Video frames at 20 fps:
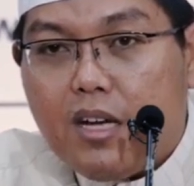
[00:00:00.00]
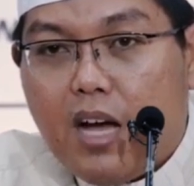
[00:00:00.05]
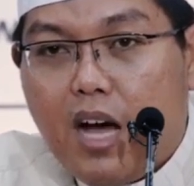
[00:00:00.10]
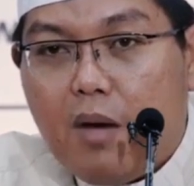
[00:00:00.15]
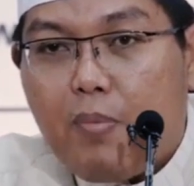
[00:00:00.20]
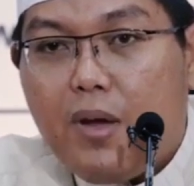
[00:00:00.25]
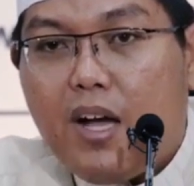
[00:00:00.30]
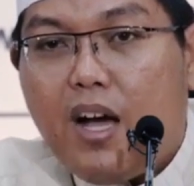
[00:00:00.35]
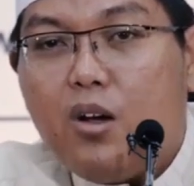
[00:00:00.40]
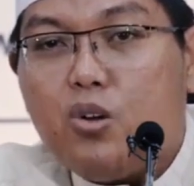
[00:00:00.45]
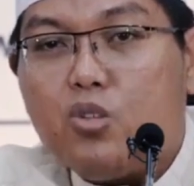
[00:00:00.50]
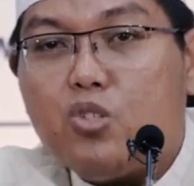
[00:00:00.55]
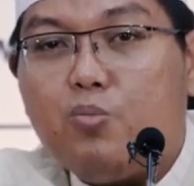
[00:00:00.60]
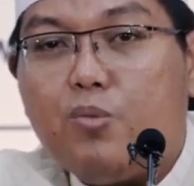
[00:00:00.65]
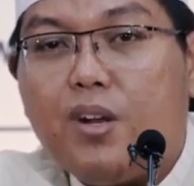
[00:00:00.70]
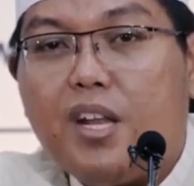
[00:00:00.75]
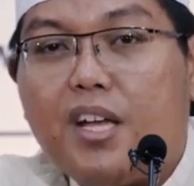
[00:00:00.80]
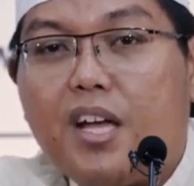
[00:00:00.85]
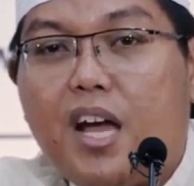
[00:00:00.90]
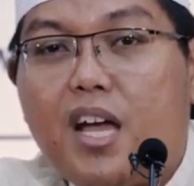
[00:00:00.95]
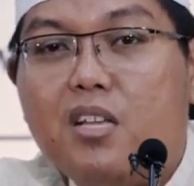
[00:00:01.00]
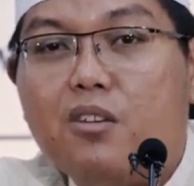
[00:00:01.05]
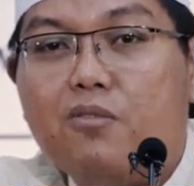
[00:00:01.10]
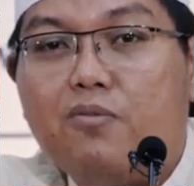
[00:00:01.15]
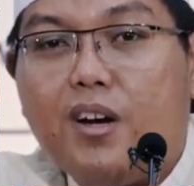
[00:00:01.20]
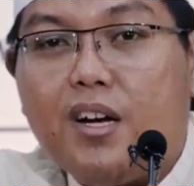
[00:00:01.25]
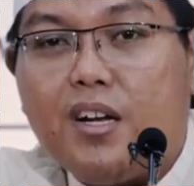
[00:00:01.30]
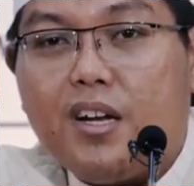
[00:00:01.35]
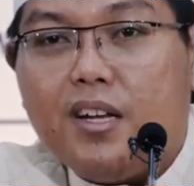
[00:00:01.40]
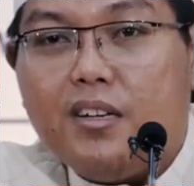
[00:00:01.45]
apa yang harus mereka
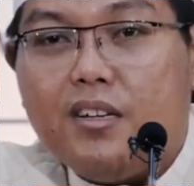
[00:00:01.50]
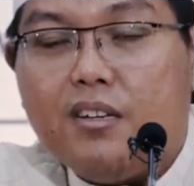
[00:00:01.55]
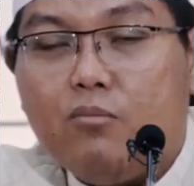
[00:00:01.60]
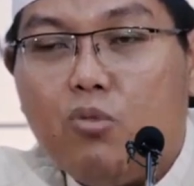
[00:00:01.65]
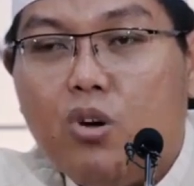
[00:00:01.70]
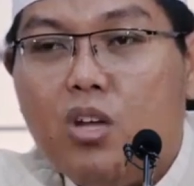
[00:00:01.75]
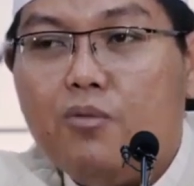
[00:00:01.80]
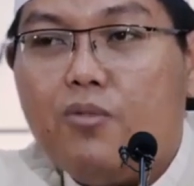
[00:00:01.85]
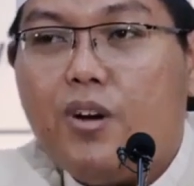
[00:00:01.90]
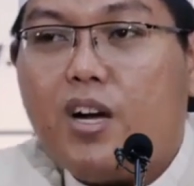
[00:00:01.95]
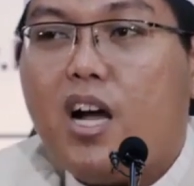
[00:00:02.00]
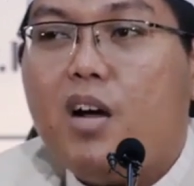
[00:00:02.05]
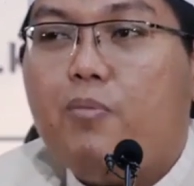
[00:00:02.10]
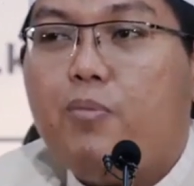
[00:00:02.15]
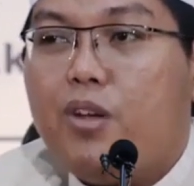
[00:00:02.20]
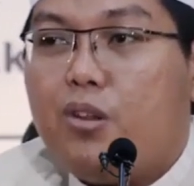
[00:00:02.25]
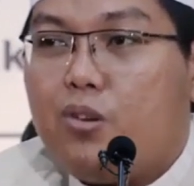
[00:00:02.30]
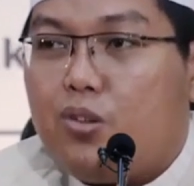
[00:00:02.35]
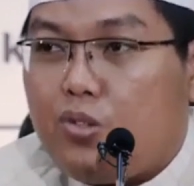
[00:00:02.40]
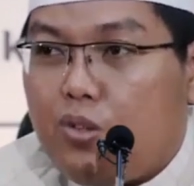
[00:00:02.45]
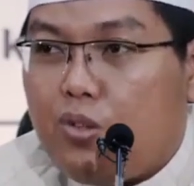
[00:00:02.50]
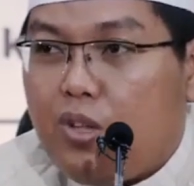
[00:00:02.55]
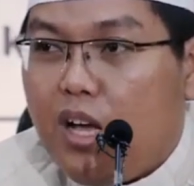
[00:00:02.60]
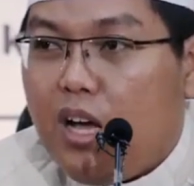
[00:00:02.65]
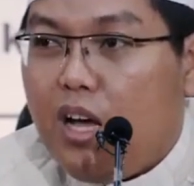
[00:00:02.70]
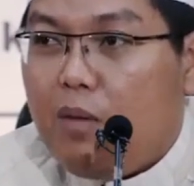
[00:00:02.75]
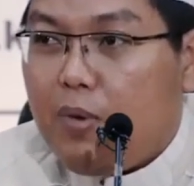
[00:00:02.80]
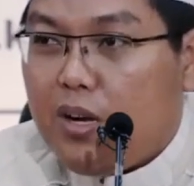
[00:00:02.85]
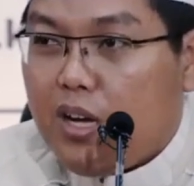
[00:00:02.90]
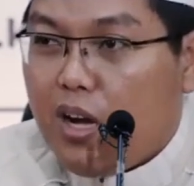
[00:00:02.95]
infakkan? Mau infak apa ya
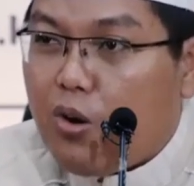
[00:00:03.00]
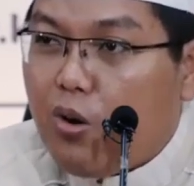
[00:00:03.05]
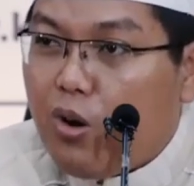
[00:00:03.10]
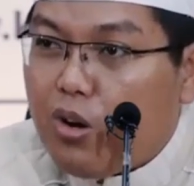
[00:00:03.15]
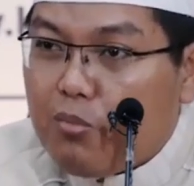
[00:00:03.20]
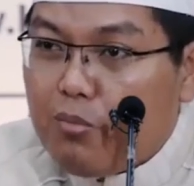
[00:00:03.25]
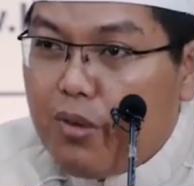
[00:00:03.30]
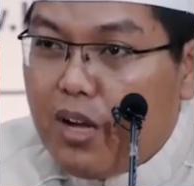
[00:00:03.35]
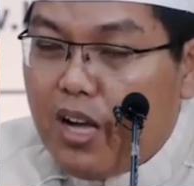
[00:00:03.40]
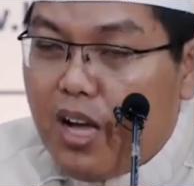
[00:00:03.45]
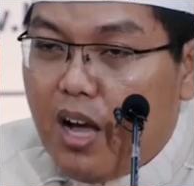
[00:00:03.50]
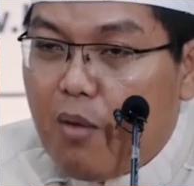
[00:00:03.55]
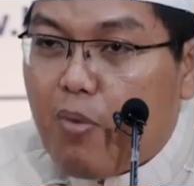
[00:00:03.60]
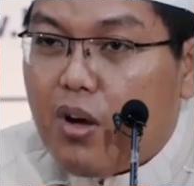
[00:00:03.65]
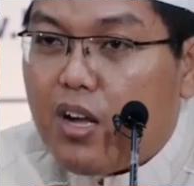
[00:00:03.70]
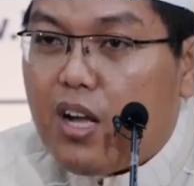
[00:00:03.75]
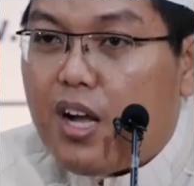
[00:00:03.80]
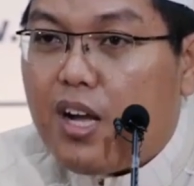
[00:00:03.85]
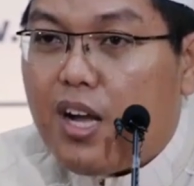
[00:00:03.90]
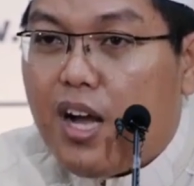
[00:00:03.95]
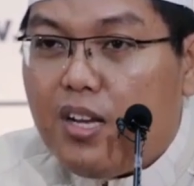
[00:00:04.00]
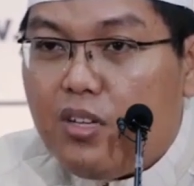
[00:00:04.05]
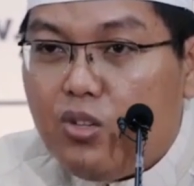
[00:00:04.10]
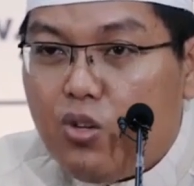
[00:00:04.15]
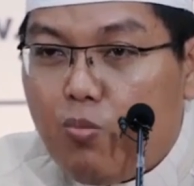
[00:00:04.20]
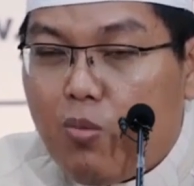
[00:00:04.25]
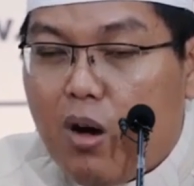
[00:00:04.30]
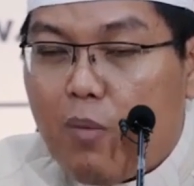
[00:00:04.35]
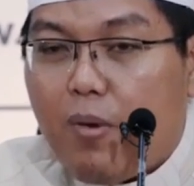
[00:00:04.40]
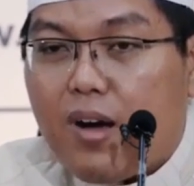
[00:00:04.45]
Rasulullah? Apakah korma, apakah
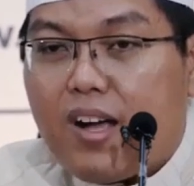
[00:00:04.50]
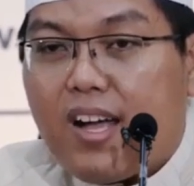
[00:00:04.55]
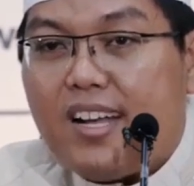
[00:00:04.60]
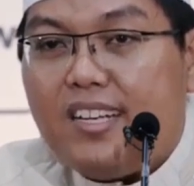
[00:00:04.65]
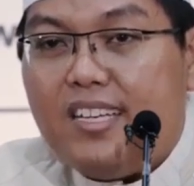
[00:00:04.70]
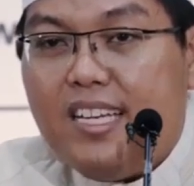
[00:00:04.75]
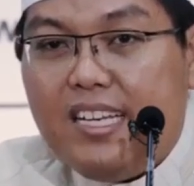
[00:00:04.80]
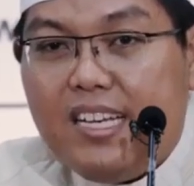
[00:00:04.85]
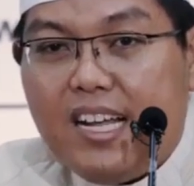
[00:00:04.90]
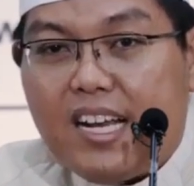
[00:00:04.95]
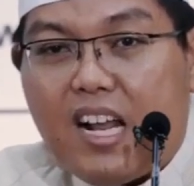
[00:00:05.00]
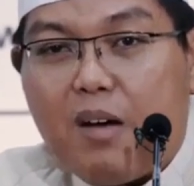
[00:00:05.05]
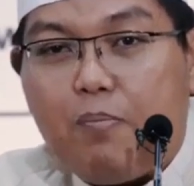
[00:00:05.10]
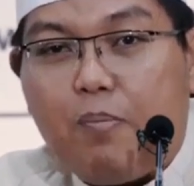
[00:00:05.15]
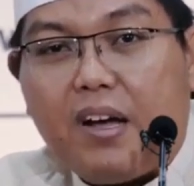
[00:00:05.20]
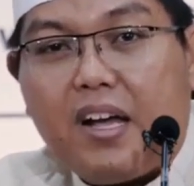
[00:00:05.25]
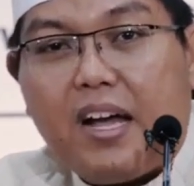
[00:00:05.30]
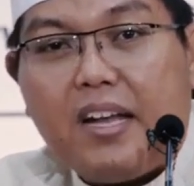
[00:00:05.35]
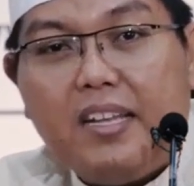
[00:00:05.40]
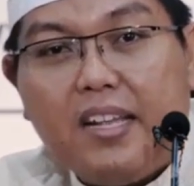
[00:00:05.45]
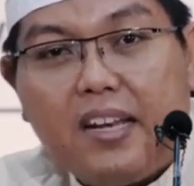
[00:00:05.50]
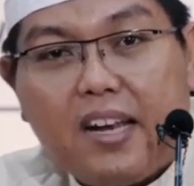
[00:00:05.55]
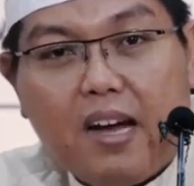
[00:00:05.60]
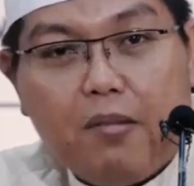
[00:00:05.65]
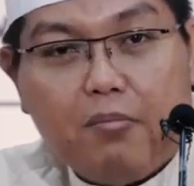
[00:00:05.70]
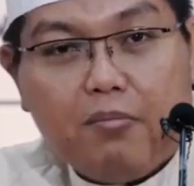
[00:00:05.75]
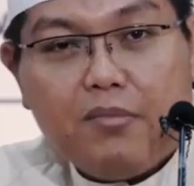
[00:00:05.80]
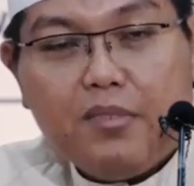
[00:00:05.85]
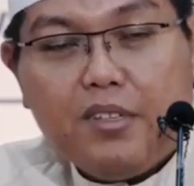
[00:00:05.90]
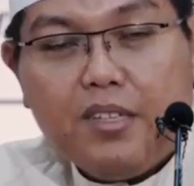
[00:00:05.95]
gandum, apakah dinar, apakah
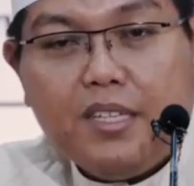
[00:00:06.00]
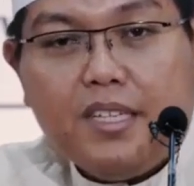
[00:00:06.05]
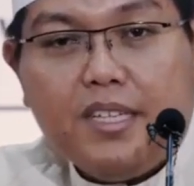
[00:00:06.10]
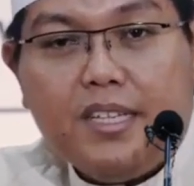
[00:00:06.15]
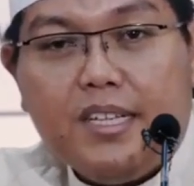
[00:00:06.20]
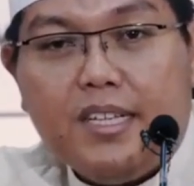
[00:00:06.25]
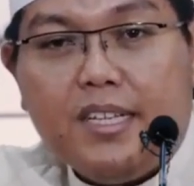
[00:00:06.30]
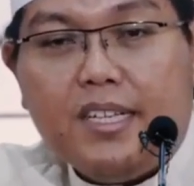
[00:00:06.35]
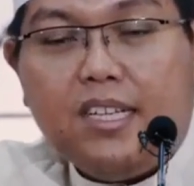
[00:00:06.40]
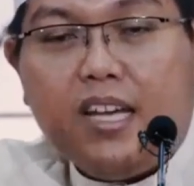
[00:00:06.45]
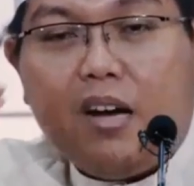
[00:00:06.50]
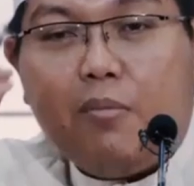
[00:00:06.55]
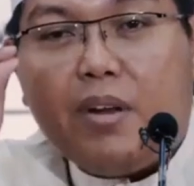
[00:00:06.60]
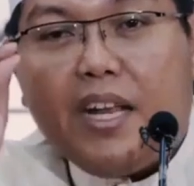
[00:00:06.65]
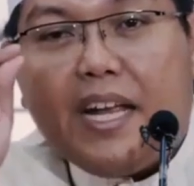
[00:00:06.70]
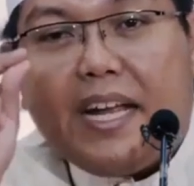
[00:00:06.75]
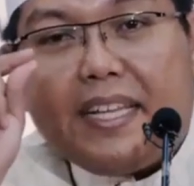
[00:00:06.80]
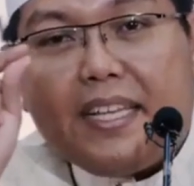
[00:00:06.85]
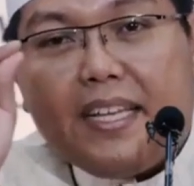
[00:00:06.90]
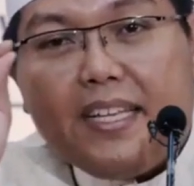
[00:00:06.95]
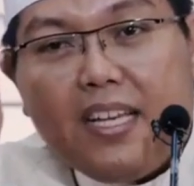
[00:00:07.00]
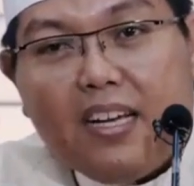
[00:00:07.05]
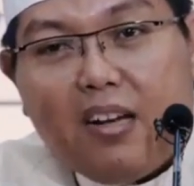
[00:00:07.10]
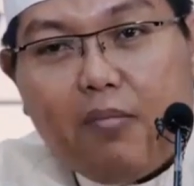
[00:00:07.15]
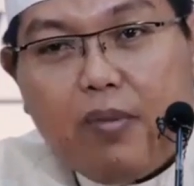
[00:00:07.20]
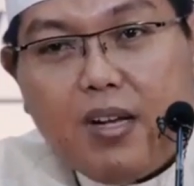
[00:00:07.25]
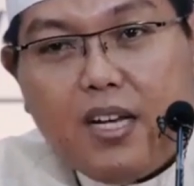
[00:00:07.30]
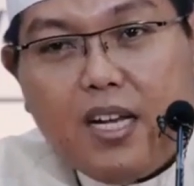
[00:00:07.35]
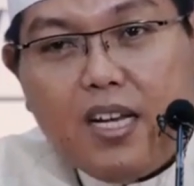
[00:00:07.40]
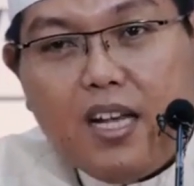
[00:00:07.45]
dirham? Yang mereka tanya
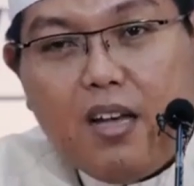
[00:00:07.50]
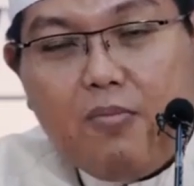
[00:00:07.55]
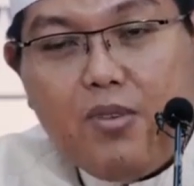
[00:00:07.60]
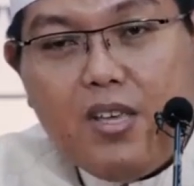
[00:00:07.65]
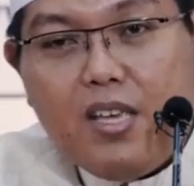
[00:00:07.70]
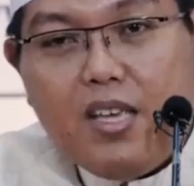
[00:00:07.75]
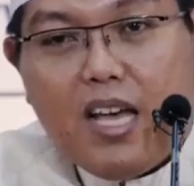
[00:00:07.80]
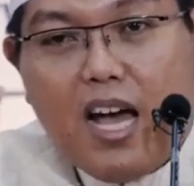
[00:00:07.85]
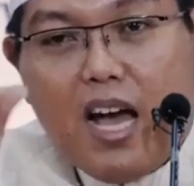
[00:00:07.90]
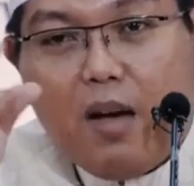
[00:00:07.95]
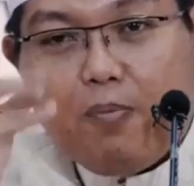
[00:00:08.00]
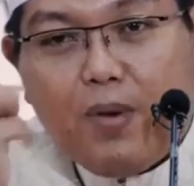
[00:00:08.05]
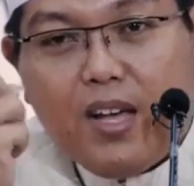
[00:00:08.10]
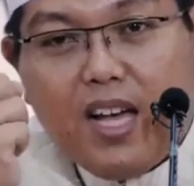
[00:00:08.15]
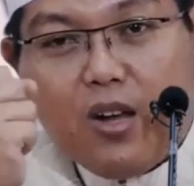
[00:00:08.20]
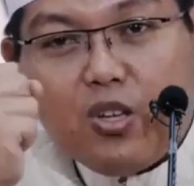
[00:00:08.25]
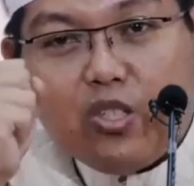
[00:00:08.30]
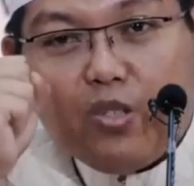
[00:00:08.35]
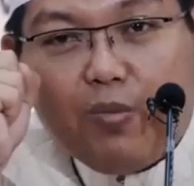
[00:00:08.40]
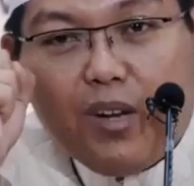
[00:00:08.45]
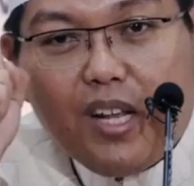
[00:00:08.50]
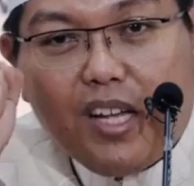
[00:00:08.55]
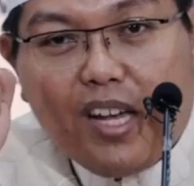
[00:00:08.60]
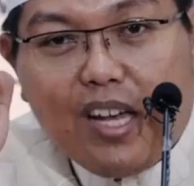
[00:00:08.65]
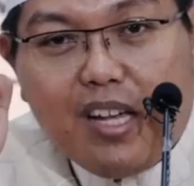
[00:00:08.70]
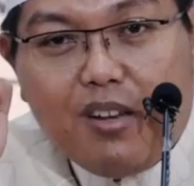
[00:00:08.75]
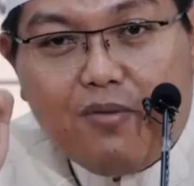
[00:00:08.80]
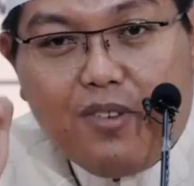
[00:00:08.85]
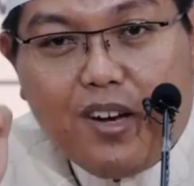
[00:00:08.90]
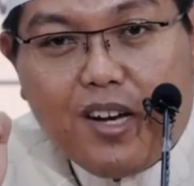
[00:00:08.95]
kepada Nabi, apa yang harus
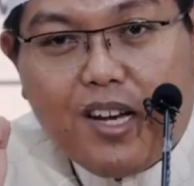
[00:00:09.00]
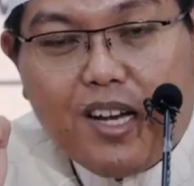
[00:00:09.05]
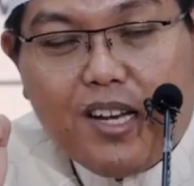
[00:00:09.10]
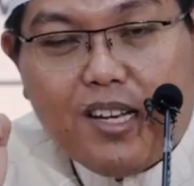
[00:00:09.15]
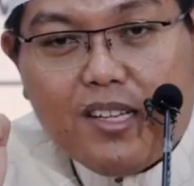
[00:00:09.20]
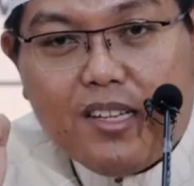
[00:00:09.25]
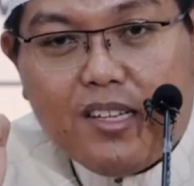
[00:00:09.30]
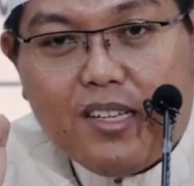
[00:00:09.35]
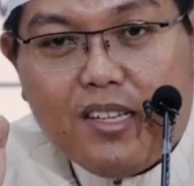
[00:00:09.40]
mereka infakkan?